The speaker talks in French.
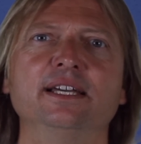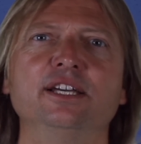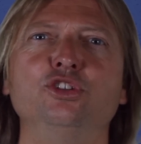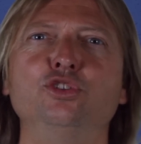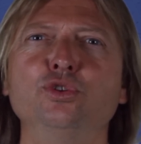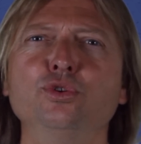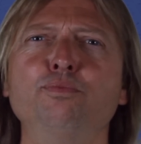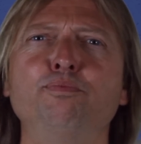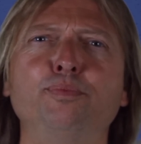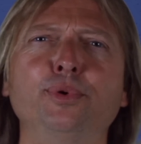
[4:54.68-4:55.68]

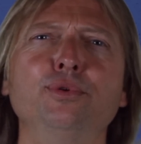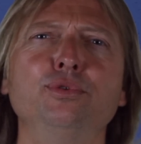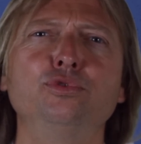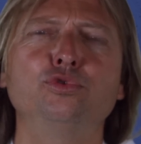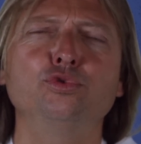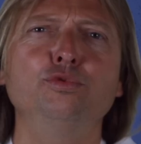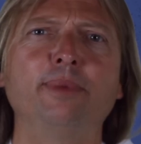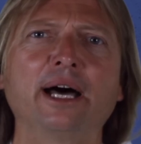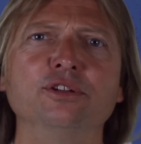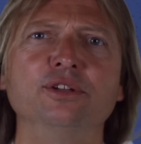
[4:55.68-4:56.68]
Dieu peut tout
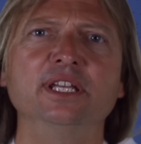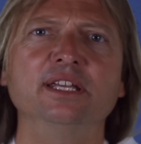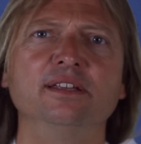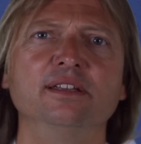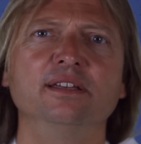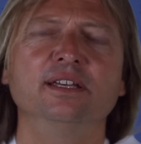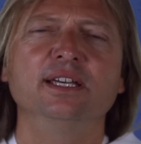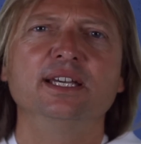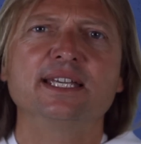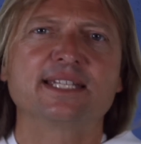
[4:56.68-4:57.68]
pardonner.
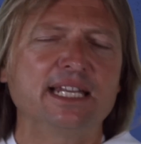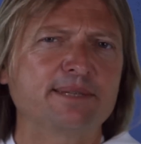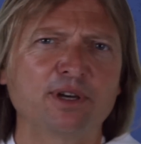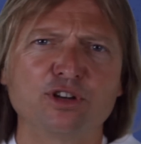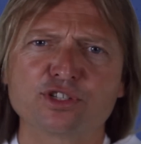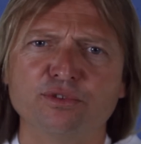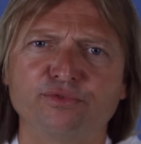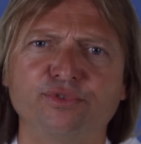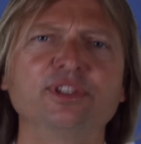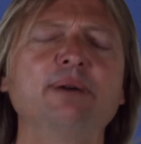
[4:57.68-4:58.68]
C'est l'espérance
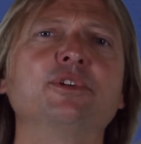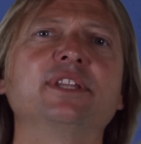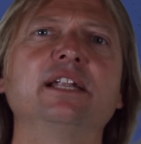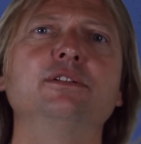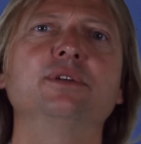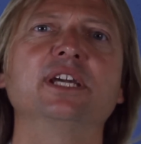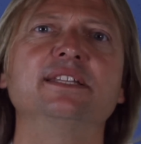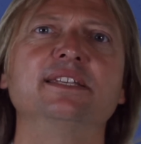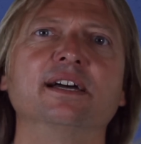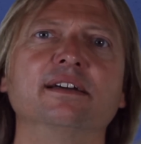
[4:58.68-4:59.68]
fondamentale du
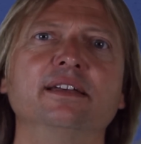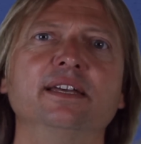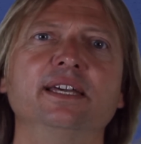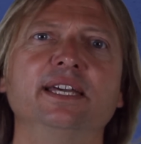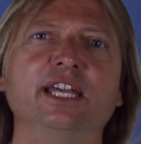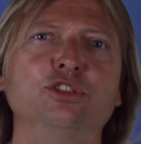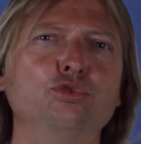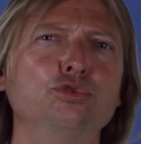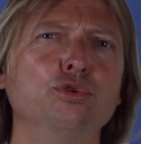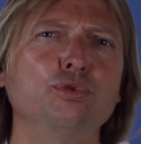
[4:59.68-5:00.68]
chrétien. Et
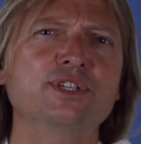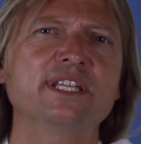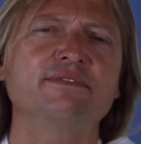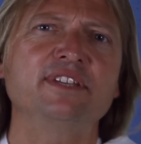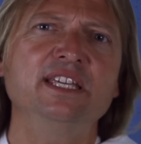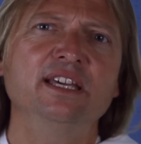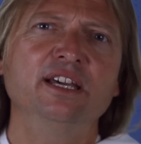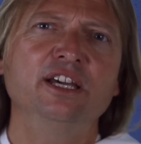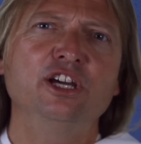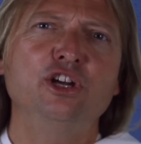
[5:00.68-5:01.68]
tout au long de sa vie,
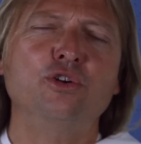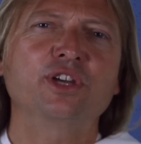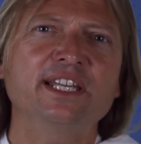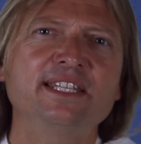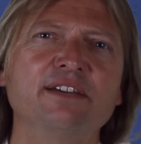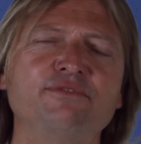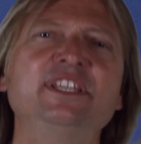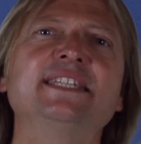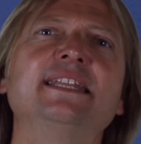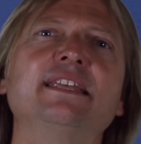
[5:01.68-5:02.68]
le chrétien vit
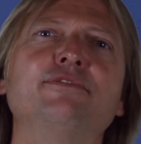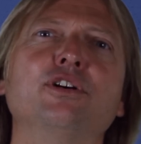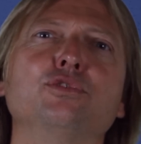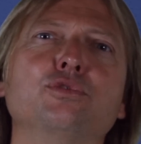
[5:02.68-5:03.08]
cet effort de